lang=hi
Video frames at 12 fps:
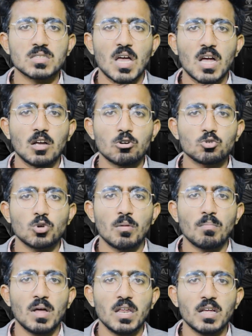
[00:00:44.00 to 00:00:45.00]
रजाक और
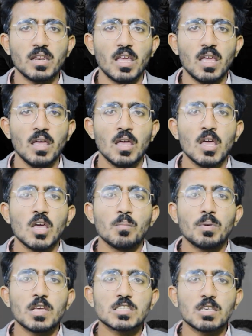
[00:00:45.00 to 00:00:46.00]
शुएब मलिक ने
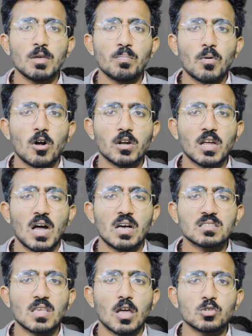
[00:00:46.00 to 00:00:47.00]
पीसीबी
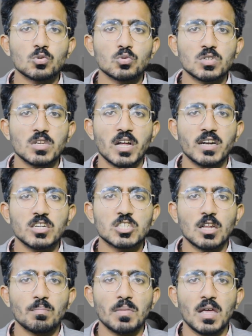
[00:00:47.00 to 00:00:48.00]
पॉडकास्ट के खसूसी
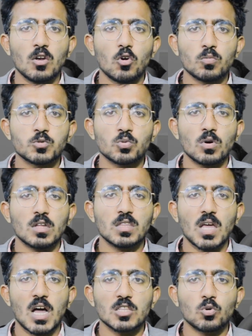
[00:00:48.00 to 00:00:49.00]
एडिशन में इन खूबसूरत
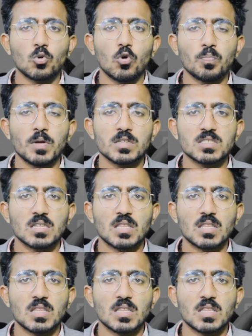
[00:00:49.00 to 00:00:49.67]
यादों को फिर से